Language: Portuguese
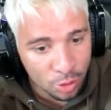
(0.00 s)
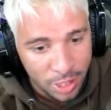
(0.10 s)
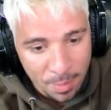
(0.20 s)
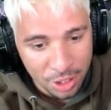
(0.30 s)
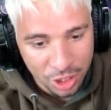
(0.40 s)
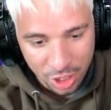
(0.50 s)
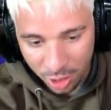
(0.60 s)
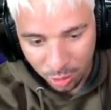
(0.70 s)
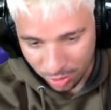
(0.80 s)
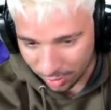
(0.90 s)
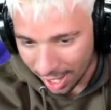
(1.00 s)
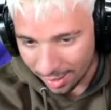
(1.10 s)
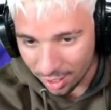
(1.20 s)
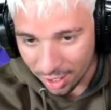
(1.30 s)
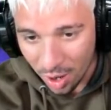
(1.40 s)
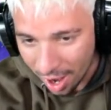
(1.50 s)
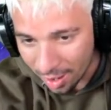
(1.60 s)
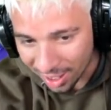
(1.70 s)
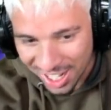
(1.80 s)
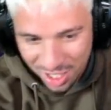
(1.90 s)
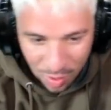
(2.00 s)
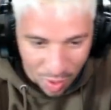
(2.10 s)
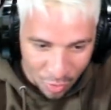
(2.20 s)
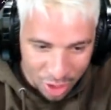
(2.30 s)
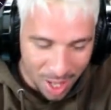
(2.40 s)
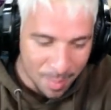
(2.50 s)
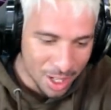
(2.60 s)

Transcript: Eu fui demitido, cara. Não é, quer dizer, eu não fui